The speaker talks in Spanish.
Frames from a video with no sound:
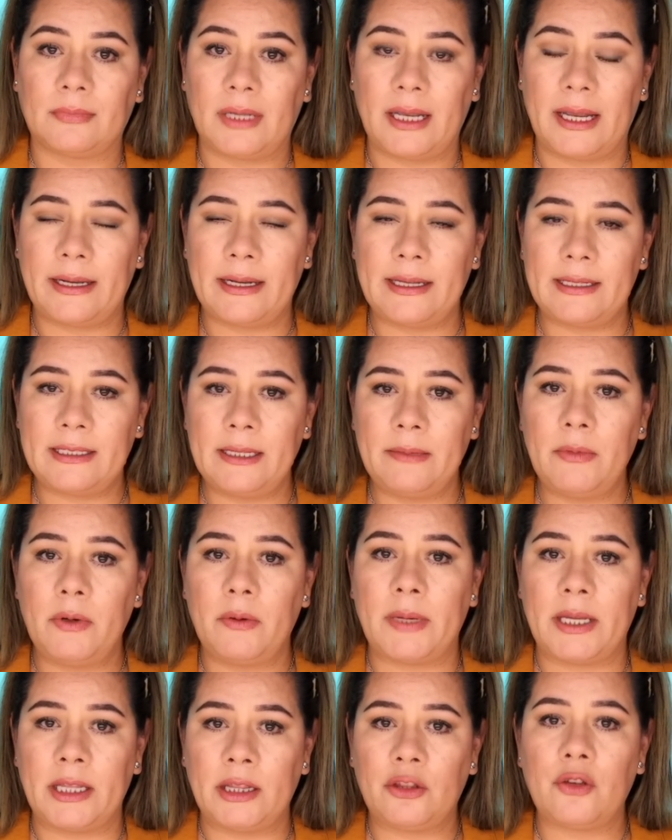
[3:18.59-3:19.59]
En ese
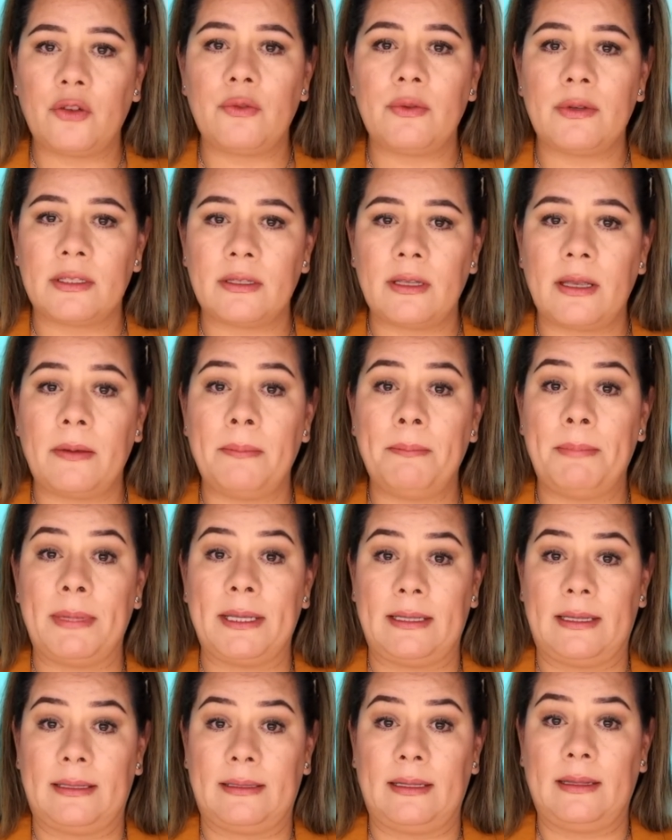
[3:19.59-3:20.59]
momento yo
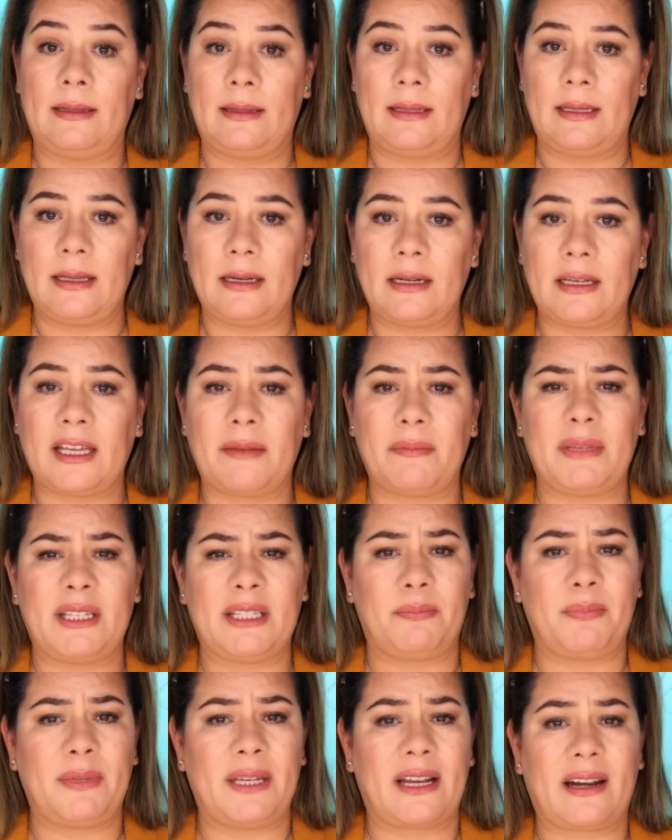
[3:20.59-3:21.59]
empecé a sentir que
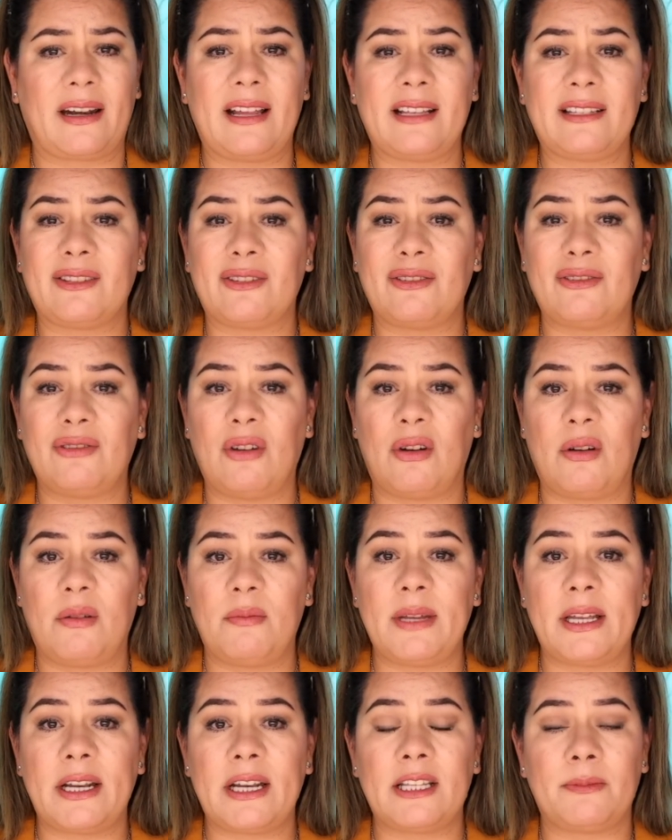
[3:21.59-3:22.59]
mis piernas no
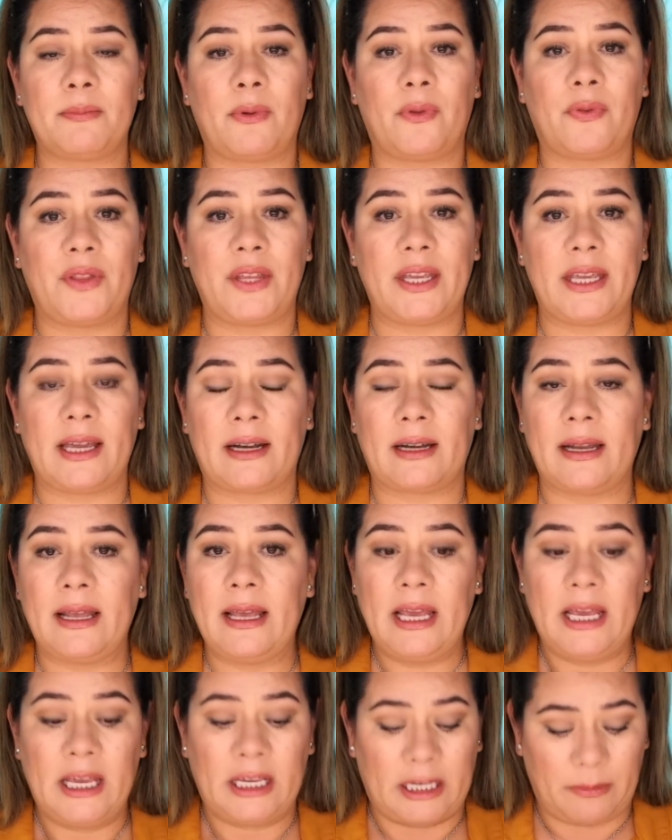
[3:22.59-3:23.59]
me respondían,
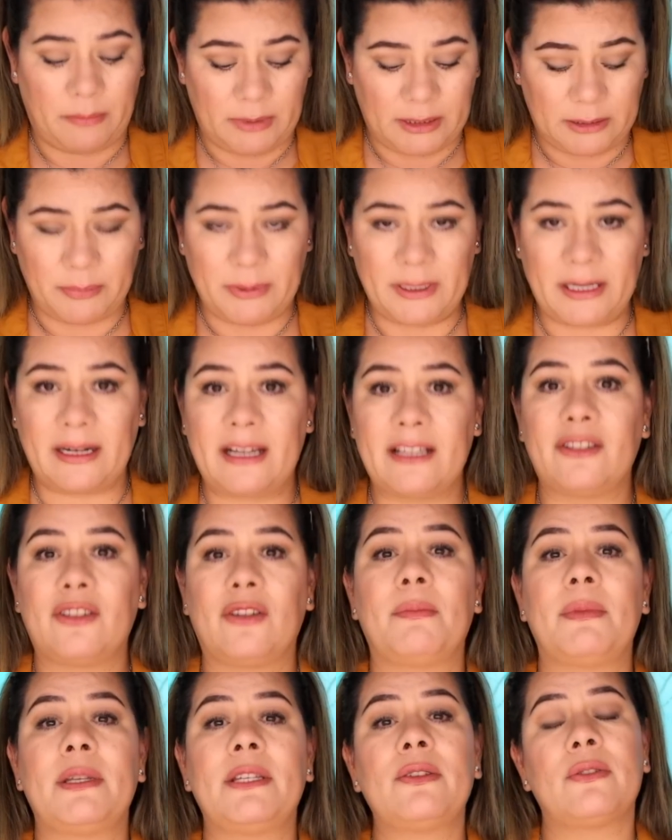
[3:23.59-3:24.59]
que mis piernas
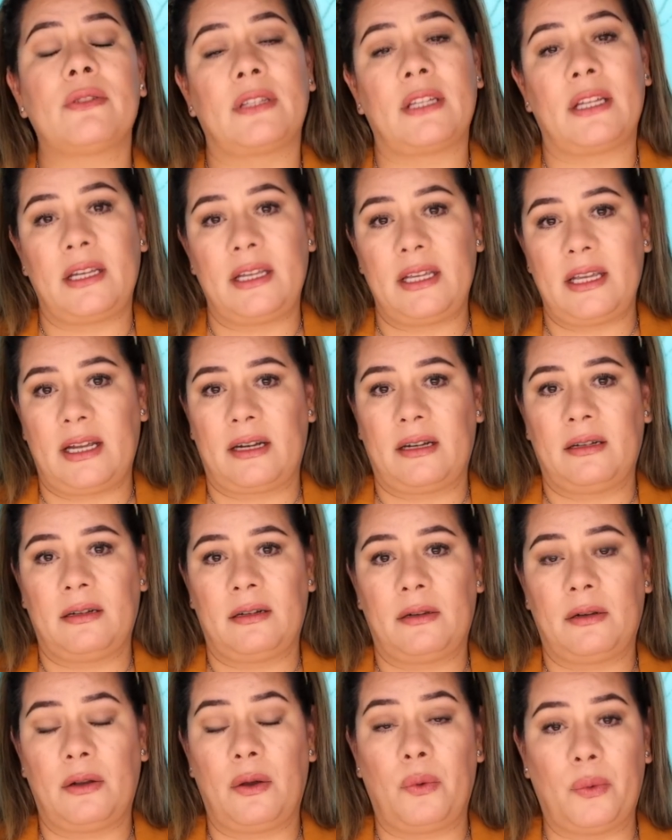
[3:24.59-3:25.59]
no me sostenían.
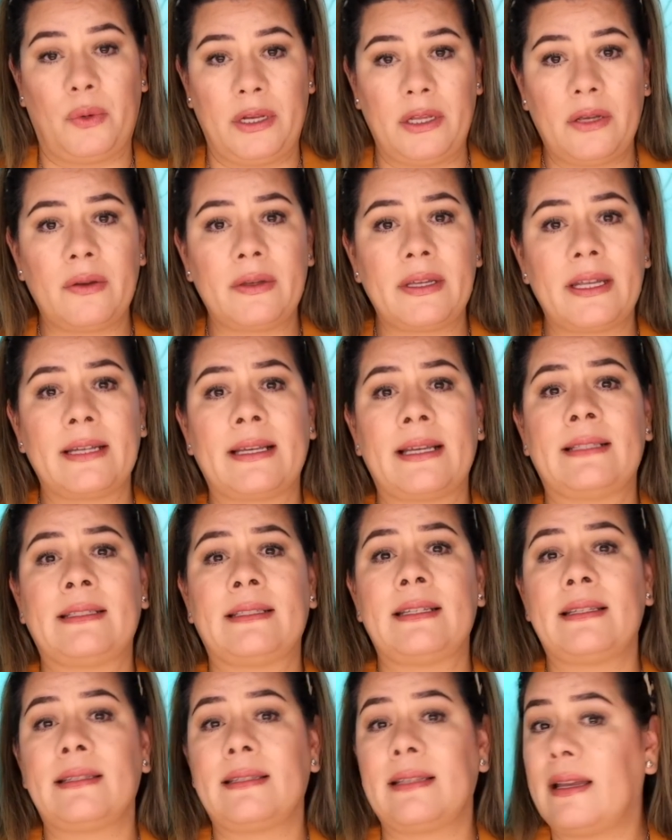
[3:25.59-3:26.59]
Lo único que
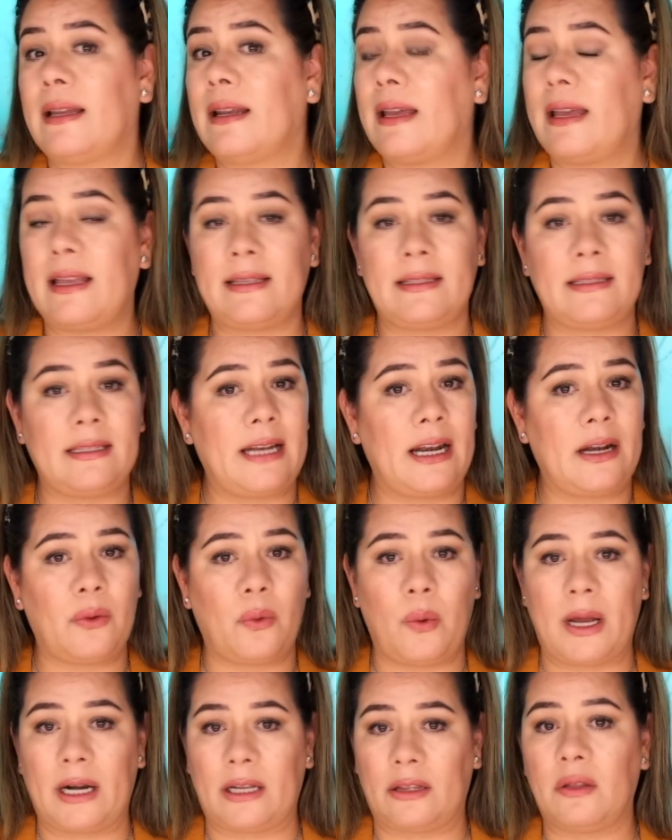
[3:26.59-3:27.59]
alcancé a hacer es ir al
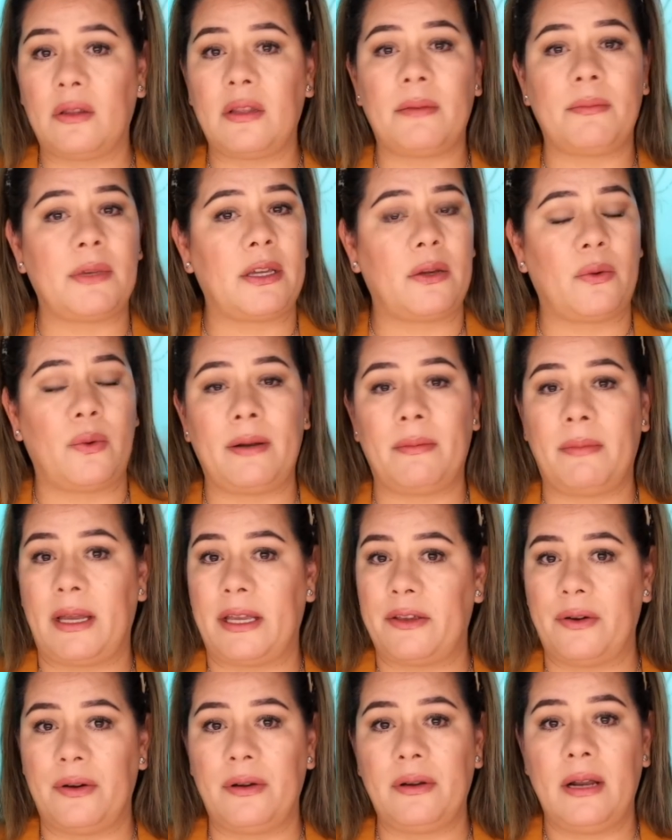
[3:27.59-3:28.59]
cuarto de mi hijo el
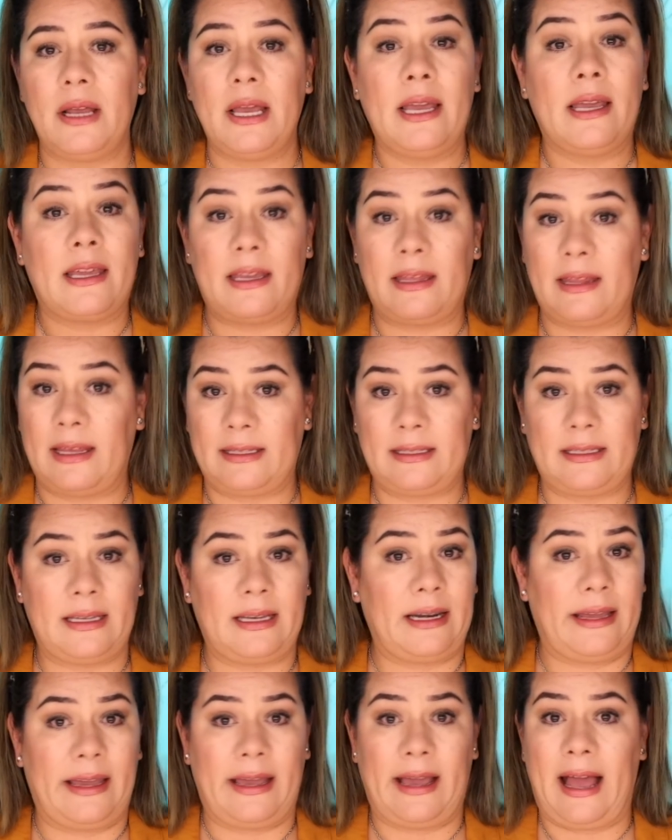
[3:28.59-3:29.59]
mayor y
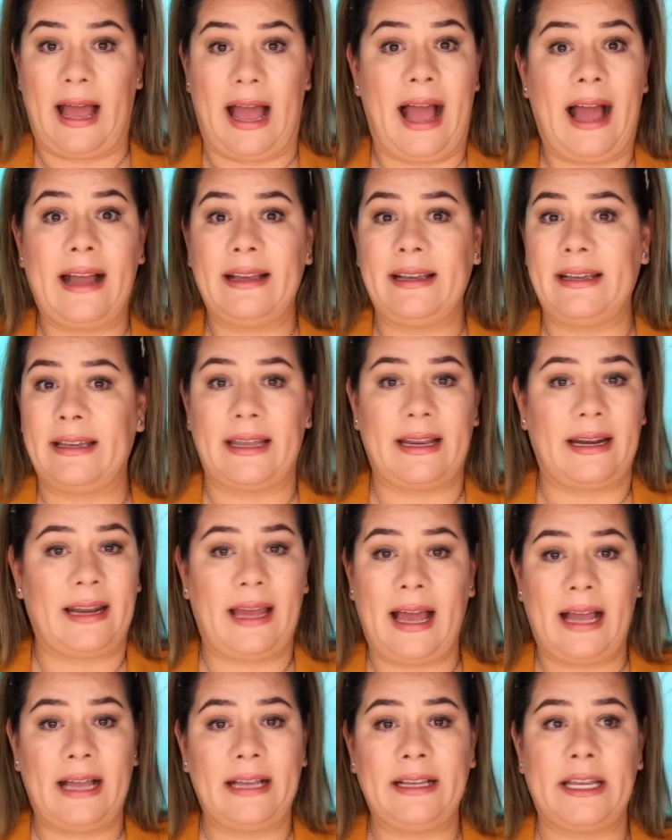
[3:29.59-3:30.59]
decirle, Ángel,
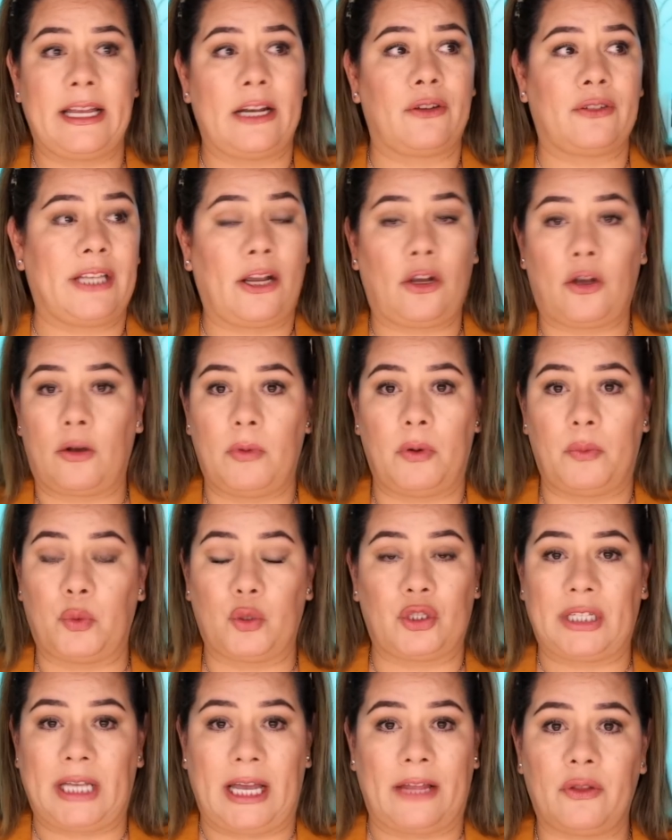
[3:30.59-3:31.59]
Ángel, o sea, como
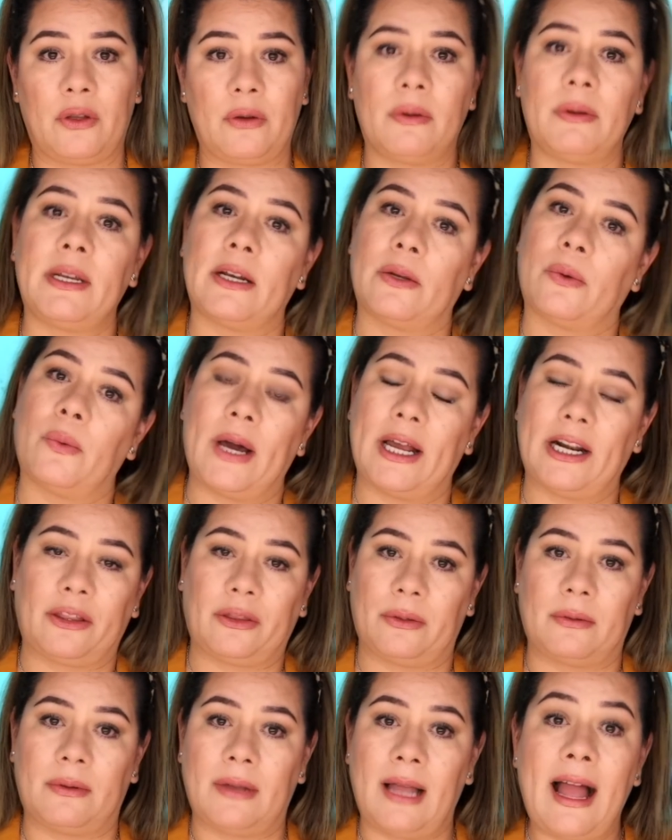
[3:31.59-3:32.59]
buscándolo en el
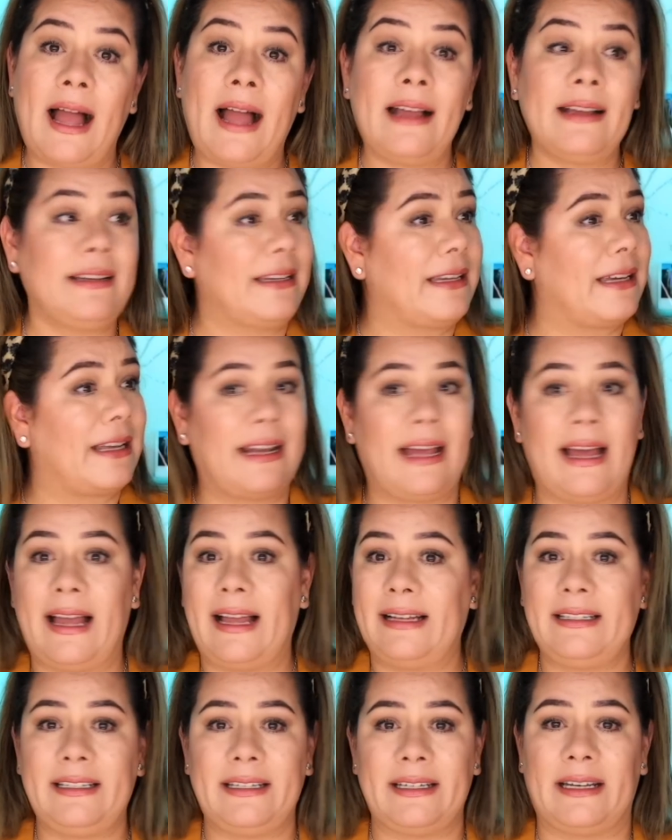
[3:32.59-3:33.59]
cuarto, Ángel,
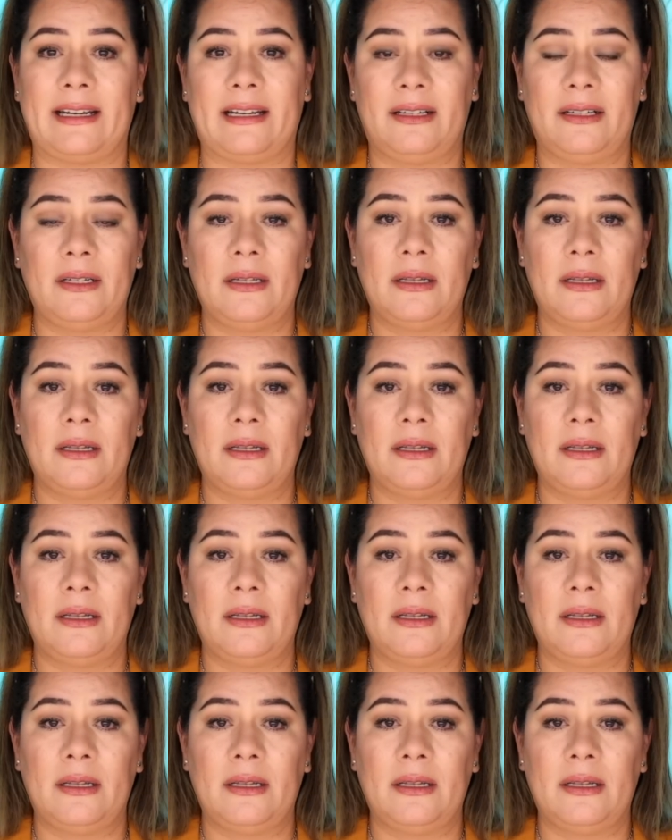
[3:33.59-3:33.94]
Ángel.